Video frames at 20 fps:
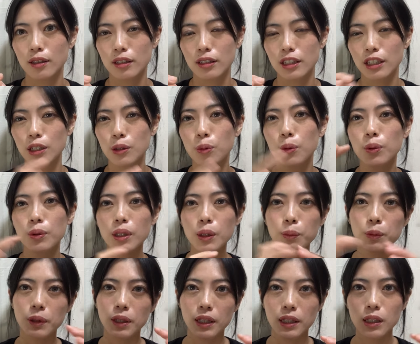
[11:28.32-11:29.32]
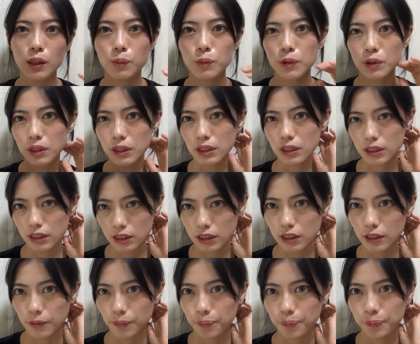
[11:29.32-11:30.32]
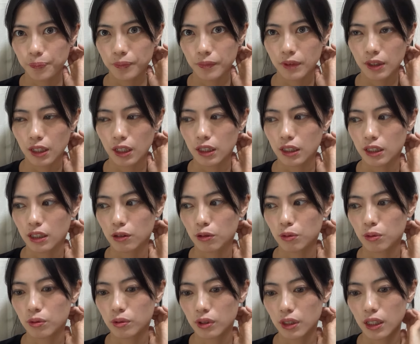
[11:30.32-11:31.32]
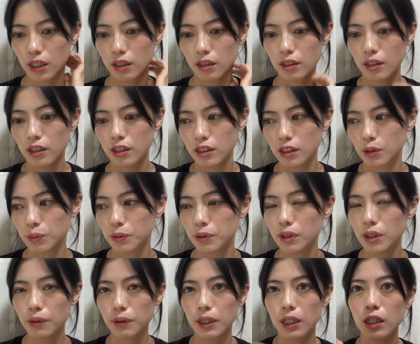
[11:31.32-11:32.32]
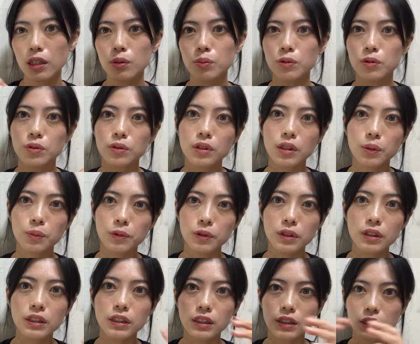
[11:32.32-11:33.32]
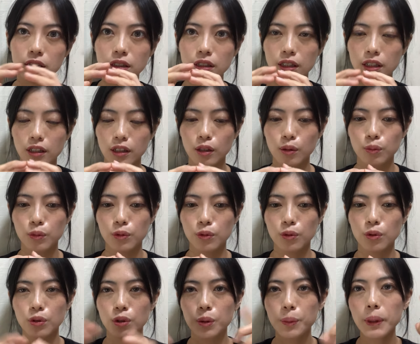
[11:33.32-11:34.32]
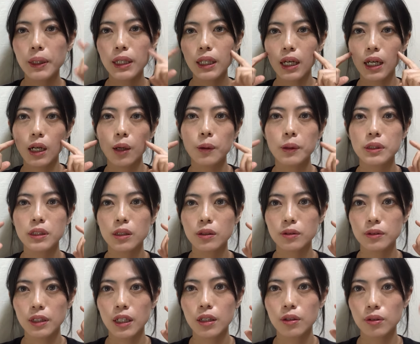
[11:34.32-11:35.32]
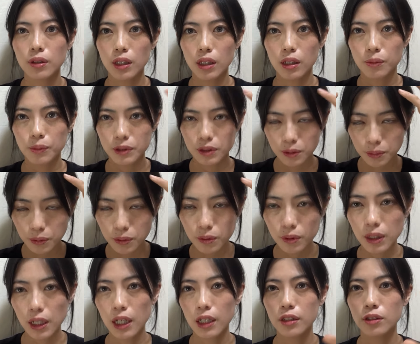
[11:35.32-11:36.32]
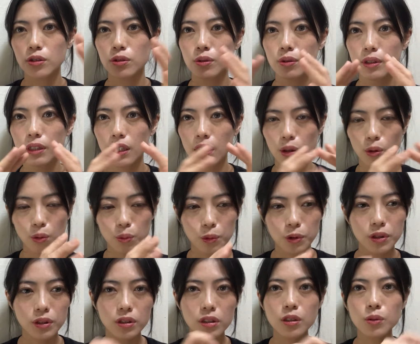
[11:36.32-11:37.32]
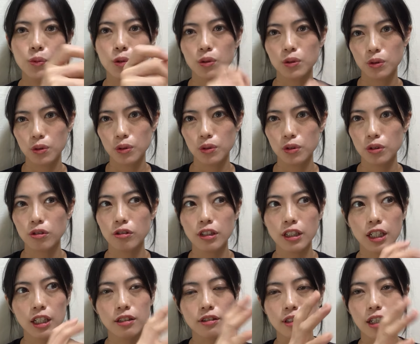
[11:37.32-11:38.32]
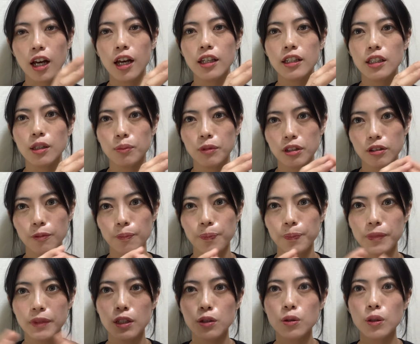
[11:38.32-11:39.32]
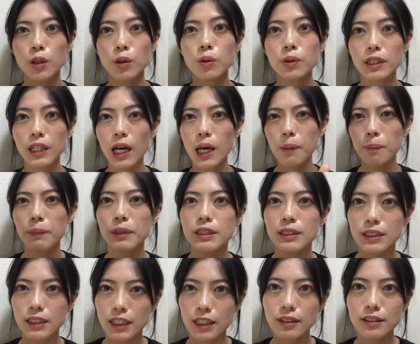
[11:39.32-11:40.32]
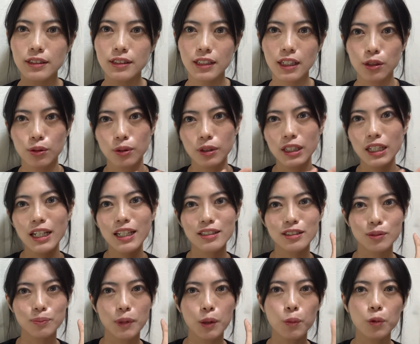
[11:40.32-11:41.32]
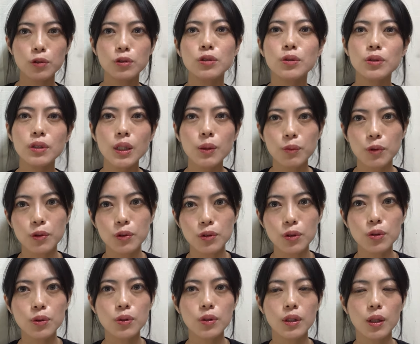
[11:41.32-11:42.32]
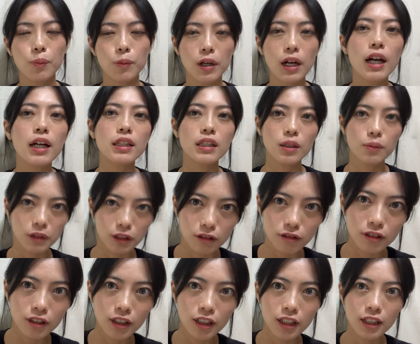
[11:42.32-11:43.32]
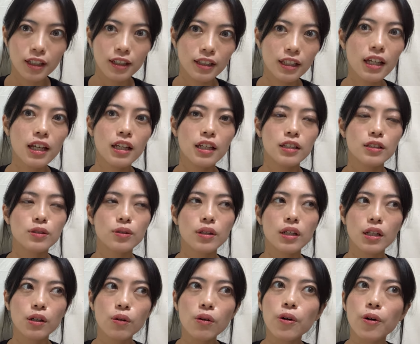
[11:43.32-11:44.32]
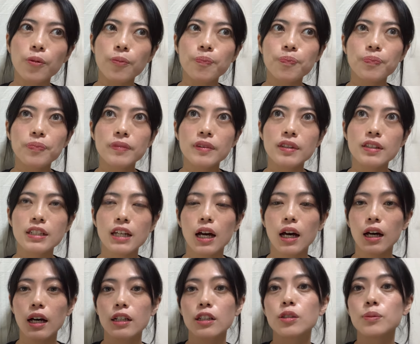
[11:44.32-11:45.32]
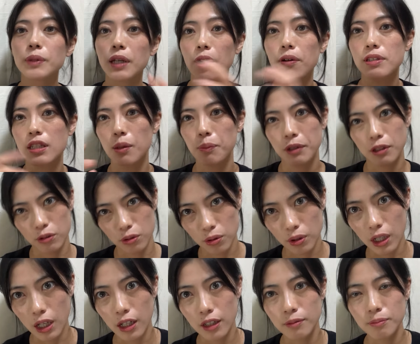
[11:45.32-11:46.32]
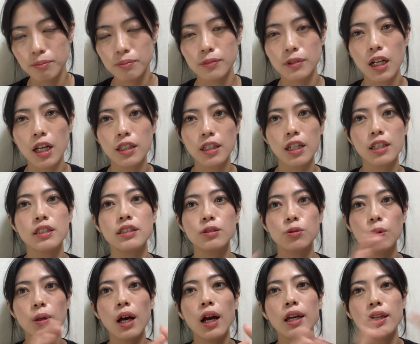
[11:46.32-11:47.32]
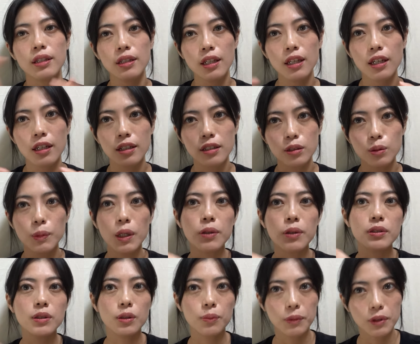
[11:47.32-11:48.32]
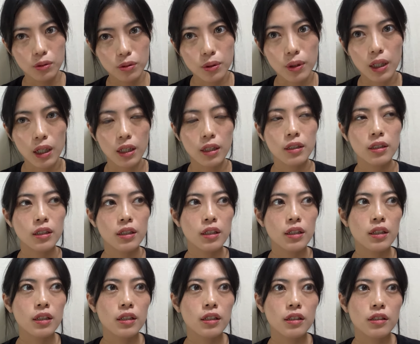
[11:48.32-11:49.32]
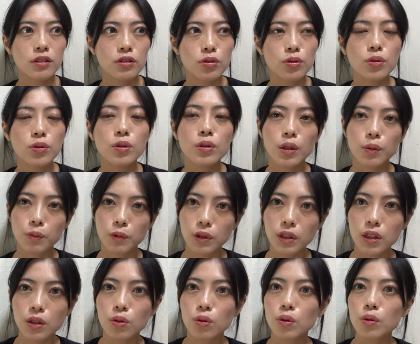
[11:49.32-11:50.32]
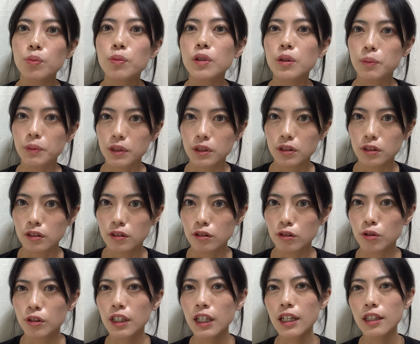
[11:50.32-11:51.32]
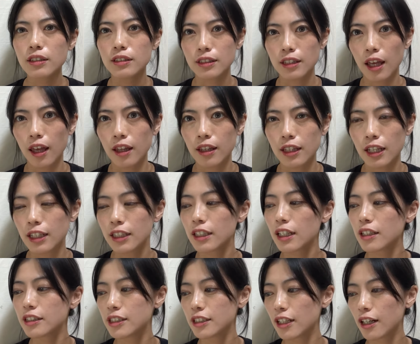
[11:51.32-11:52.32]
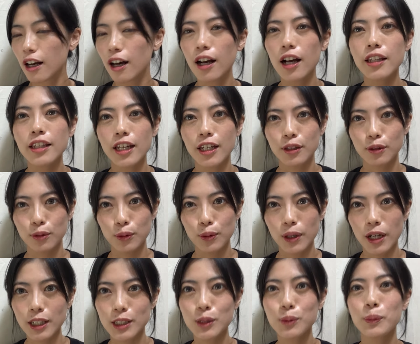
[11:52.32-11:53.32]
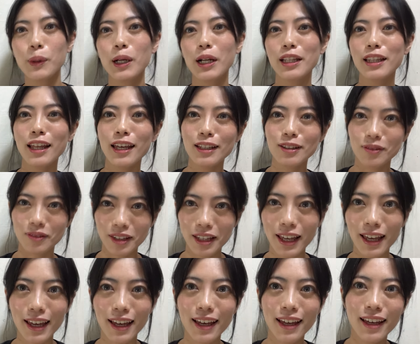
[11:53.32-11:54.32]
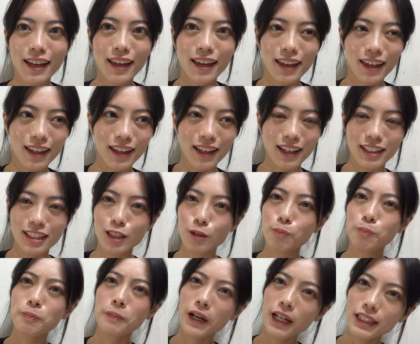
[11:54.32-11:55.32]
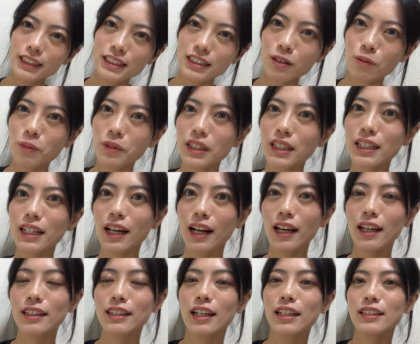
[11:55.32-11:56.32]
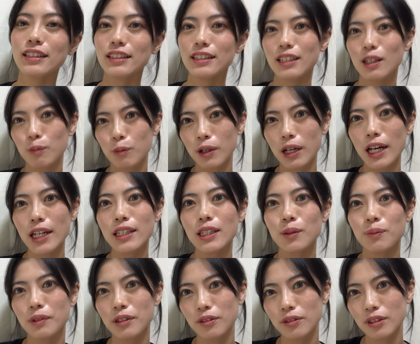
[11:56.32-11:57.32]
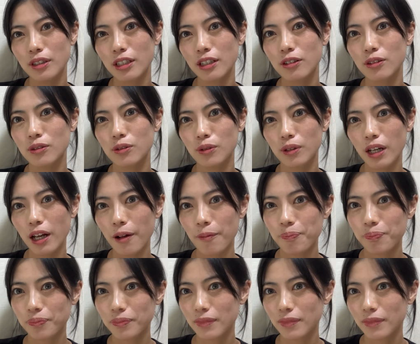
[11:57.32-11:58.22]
記号でも何でもいいし、何かこうね、自分で分かるものでもいいし、もう言葉で表したくないのであれば自分の感情で思いつくものをとりあえず書いてみる。でそれをキャンバスじゃなくて、とりあえずメモ帳でもノートでも書いてみる。でそれをじゃあ組み合わせてみるとか、形を書いて組み合わせてみるとか、そういうのでもいいと思います。とりあえずね、何かしら書かないと始まらないので、失敗してもいいから何でも書いてみるっていうのが、